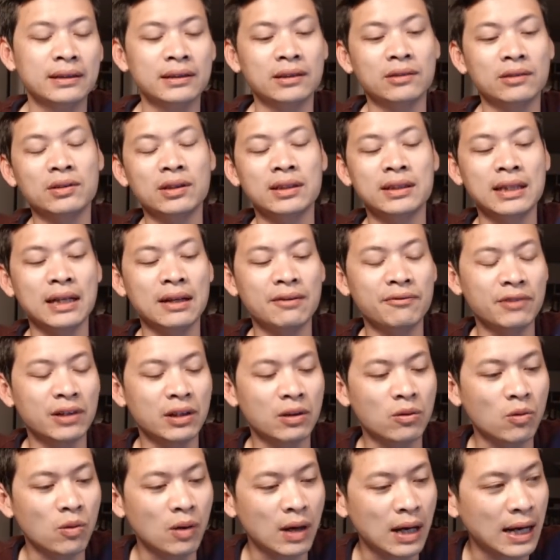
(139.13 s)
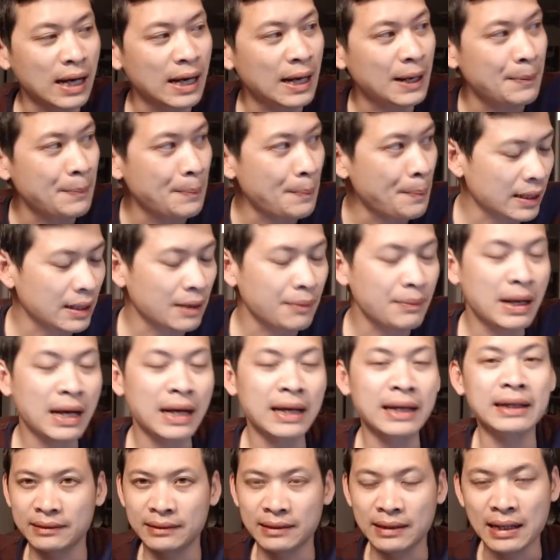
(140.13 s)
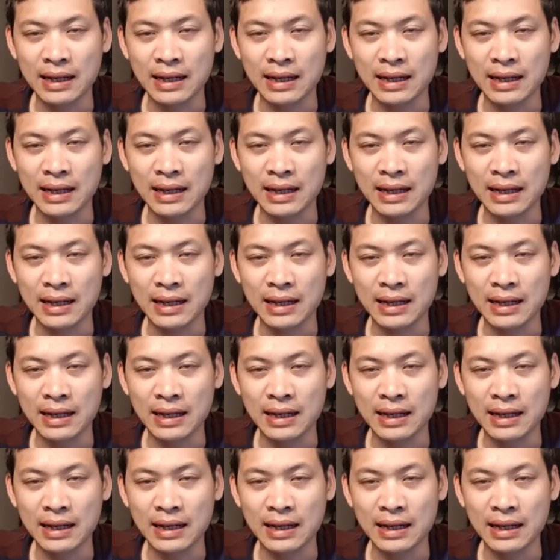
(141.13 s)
Trong thời gian vừa qua, các bạn